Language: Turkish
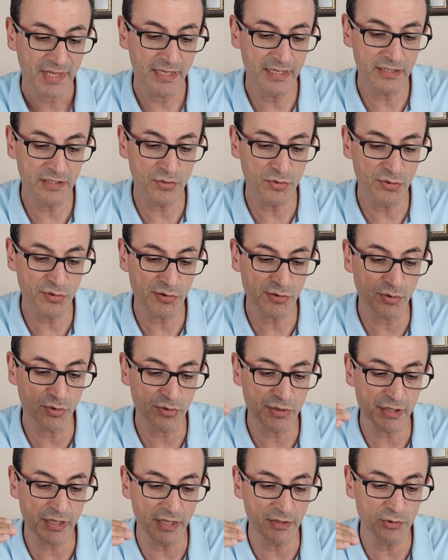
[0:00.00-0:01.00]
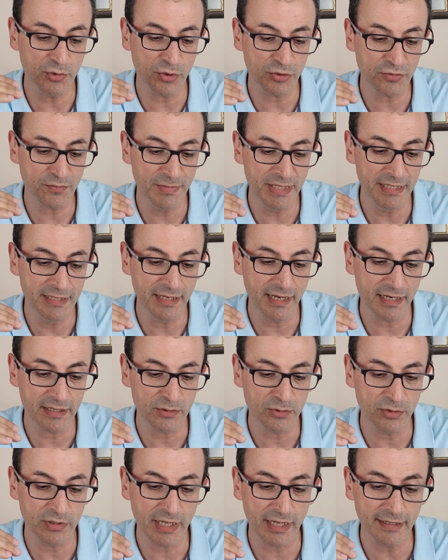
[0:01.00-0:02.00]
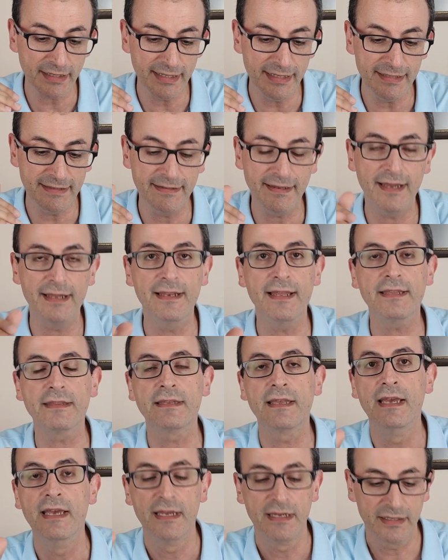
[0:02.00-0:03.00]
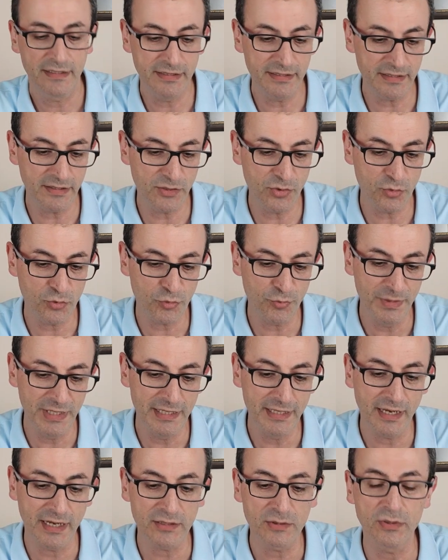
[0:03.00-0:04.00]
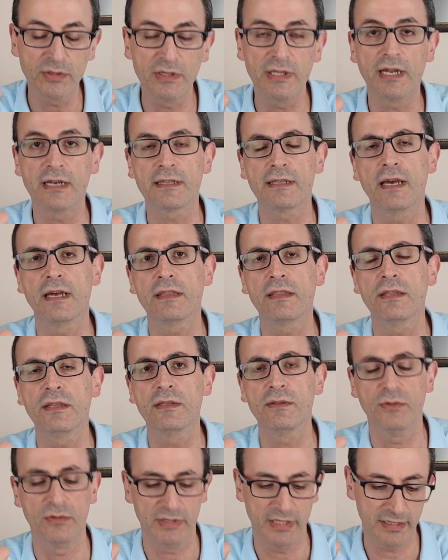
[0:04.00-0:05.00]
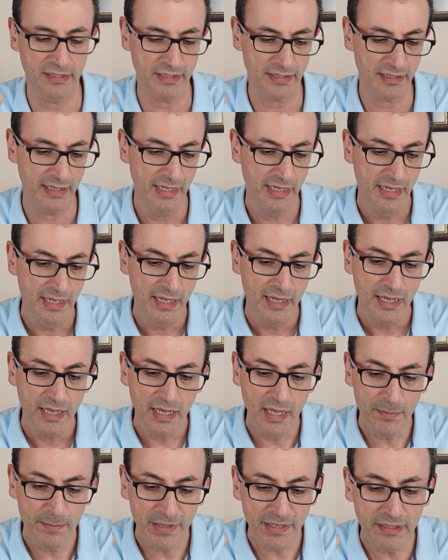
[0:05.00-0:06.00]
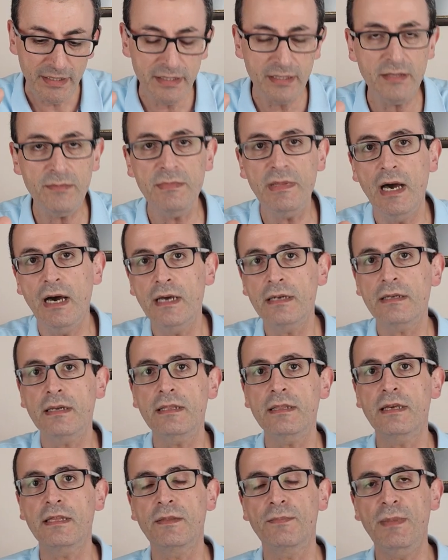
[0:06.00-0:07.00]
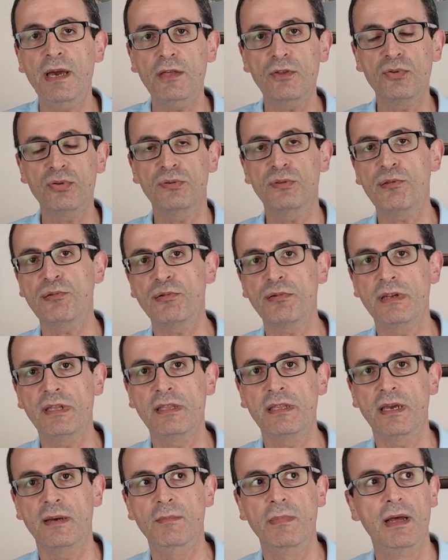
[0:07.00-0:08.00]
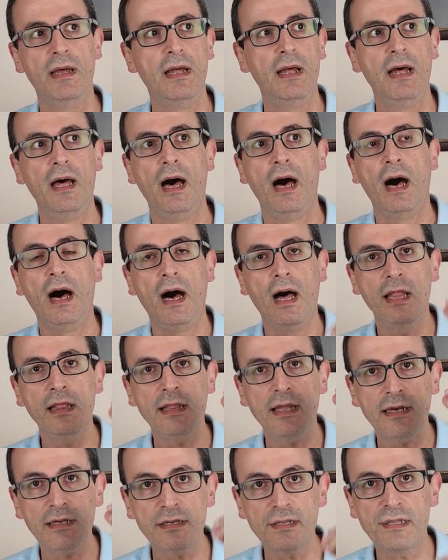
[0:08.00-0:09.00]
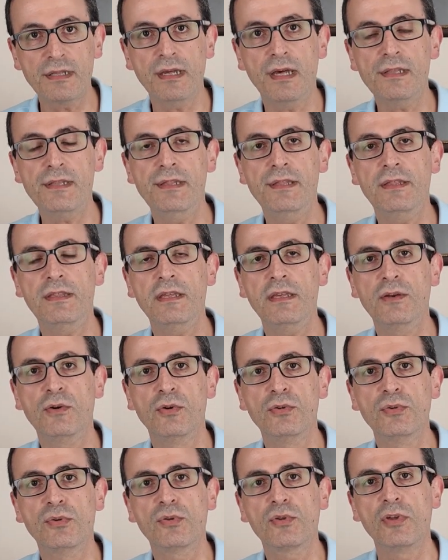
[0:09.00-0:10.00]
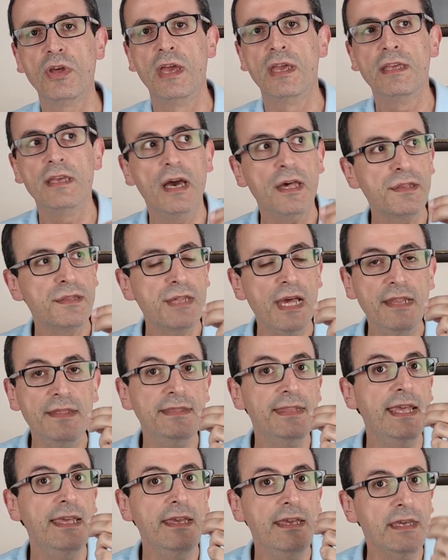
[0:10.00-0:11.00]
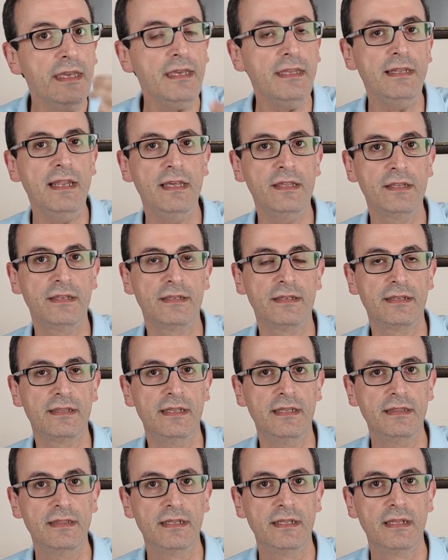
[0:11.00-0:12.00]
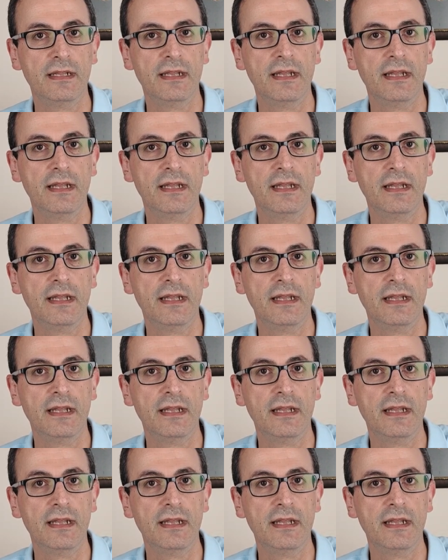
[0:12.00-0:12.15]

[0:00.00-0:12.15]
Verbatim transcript: 294 milyar dolar ithalat, 43 milyar dolar da açığın olacak. E peki şimdi arkadaş ben şunu soracağım. Allah rızası için konuş. Ya sen neyi iyileştirdin?